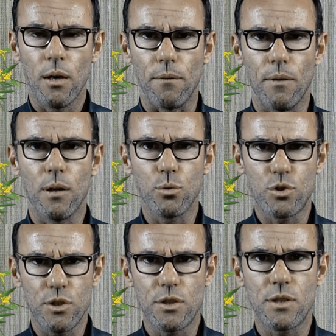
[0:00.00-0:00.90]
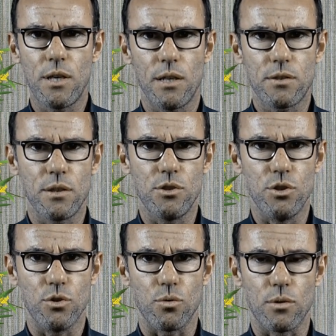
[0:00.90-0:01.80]
Não se esqueça
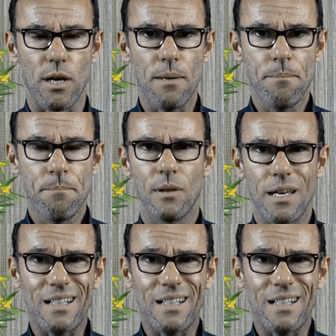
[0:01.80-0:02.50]
disso, tá?